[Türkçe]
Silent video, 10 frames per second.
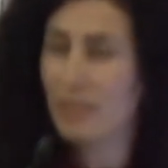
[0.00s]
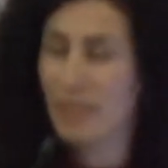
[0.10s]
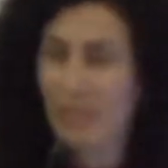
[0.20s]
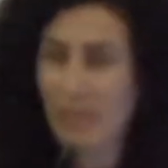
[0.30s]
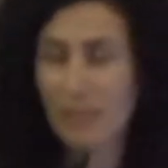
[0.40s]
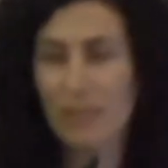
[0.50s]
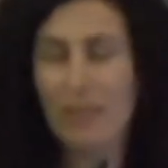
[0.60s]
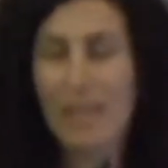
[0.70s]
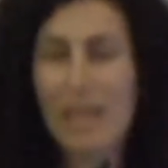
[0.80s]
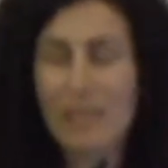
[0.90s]

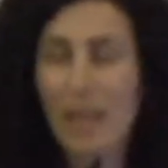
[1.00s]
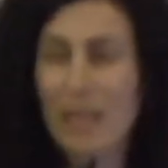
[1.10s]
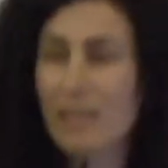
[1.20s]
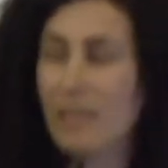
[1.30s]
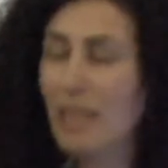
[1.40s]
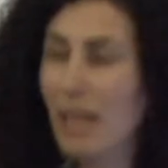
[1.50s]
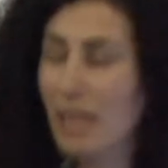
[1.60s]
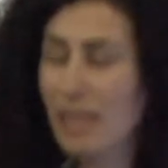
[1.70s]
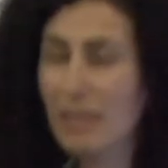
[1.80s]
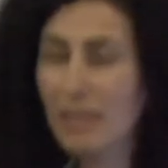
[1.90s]
dinler tarihini
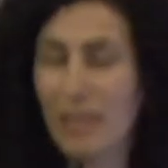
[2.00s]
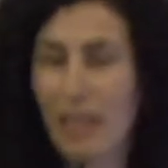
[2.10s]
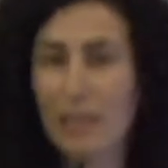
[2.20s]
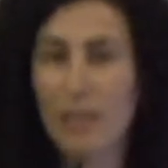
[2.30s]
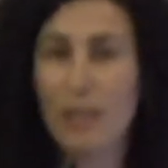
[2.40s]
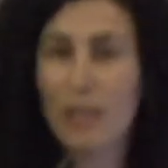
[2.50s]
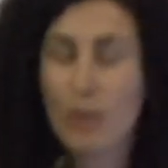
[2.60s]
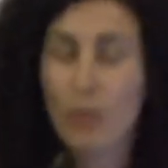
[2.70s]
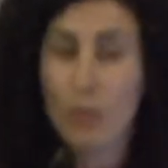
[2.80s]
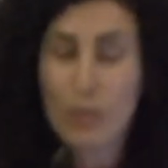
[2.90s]
değerlendirirken
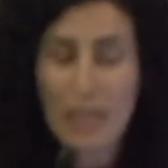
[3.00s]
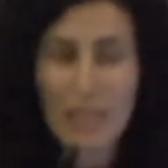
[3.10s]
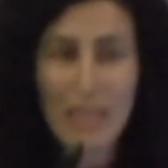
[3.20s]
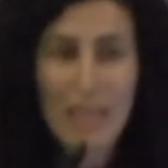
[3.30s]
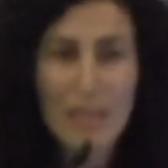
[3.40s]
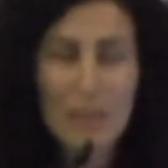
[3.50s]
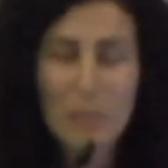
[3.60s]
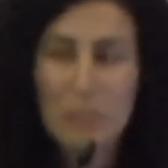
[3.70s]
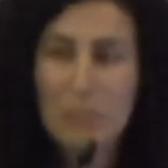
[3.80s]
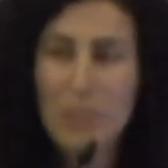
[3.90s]

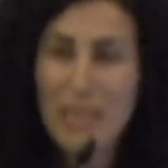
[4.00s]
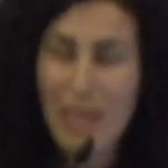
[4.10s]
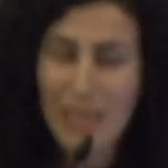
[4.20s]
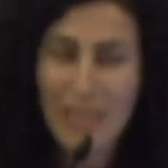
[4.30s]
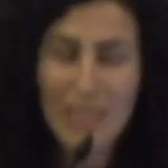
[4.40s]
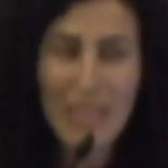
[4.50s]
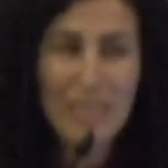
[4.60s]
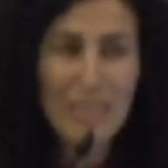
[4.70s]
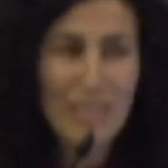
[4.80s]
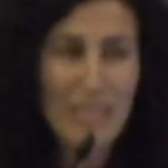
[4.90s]
Özellikle bir
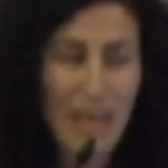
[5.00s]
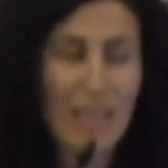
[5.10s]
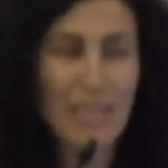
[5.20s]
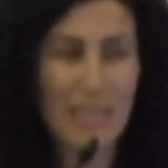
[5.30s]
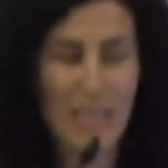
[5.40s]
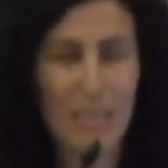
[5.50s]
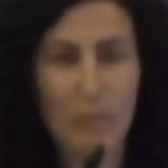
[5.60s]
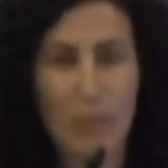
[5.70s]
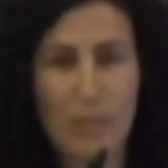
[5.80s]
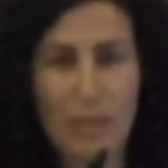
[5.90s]
hatadan ısrarla
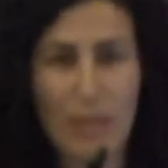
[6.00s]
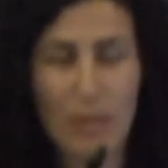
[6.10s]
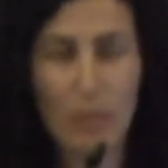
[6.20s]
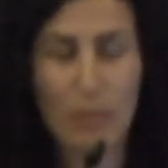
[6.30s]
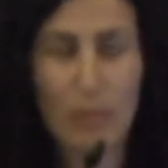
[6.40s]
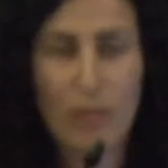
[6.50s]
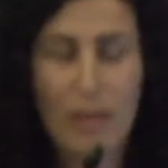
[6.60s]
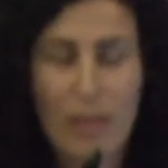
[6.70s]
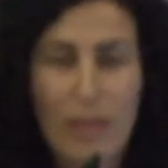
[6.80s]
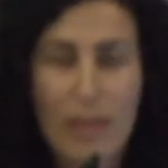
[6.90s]
sakınmamız gerekiyor.
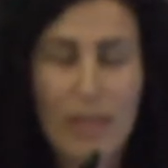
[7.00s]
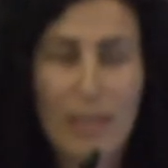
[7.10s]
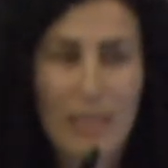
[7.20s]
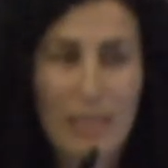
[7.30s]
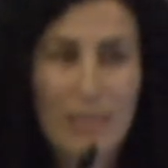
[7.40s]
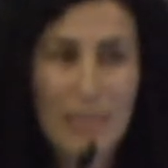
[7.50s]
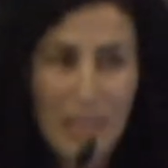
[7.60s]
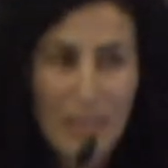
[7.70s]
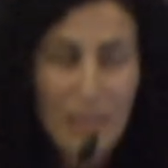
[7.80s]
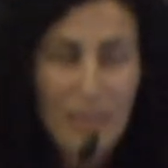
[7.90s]
E,
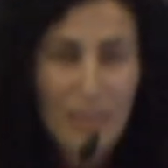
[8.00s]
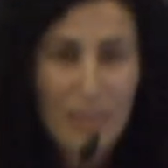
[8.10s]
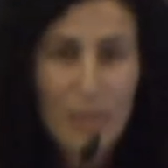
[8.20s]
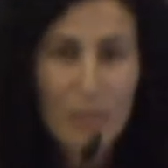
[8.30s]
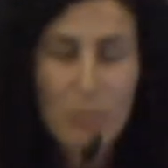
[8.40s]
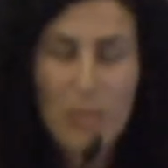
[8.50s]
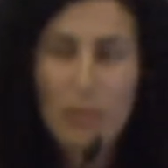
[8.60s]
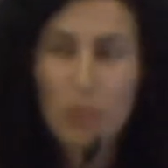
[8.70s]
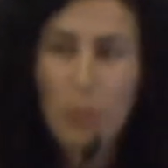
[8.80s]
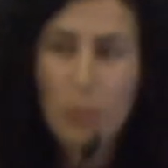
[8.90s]
dinin
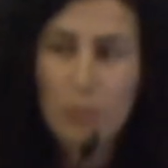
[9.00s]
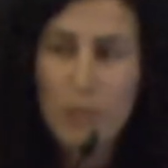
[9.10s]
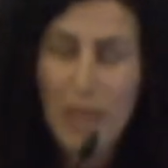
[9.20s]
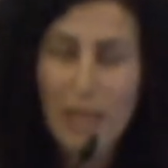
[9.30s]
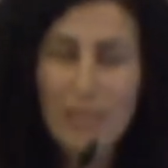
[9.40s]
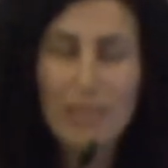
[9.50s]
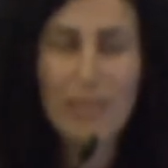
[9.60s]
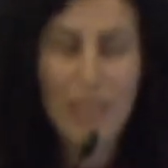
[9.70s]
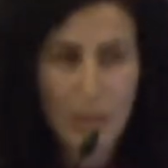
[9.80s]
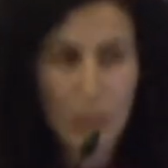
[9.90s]
bir toplumsal
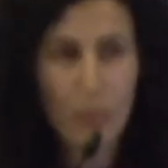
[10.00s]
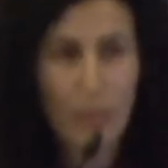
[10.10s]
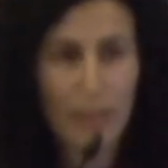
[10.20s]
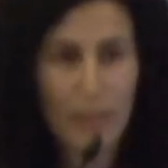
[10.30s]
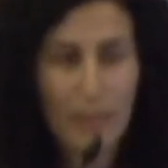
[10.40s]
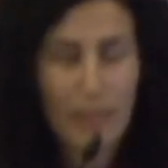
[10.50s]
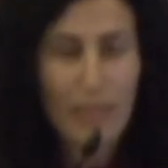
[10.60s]
ihtiyaç olarak